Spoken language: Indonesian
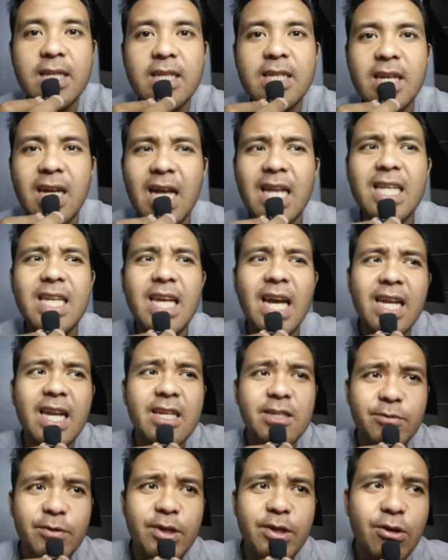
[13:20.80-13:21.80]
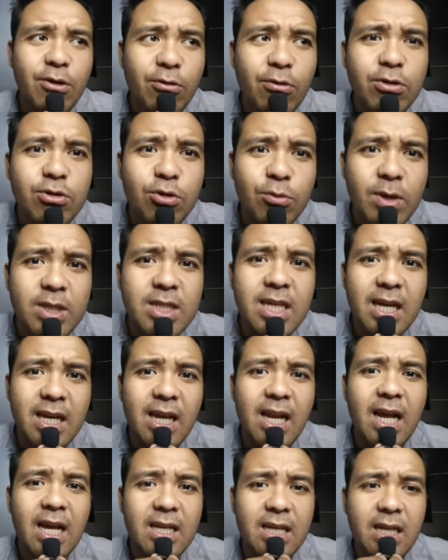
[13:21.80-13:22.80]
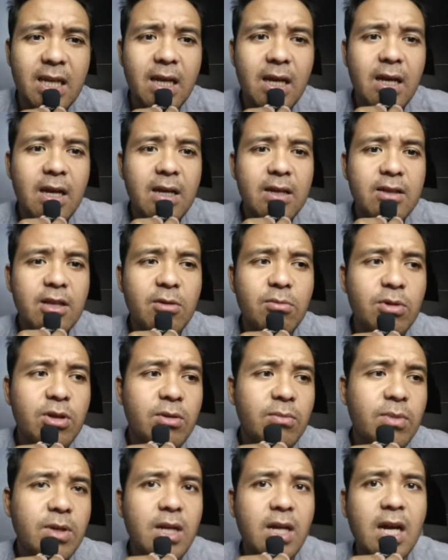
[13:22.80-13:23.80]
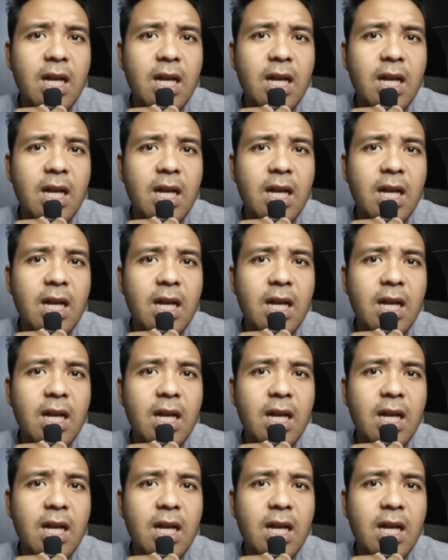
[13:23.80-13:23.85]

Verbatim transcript: aja kali ya next video gue coba cari lagi teman-temannya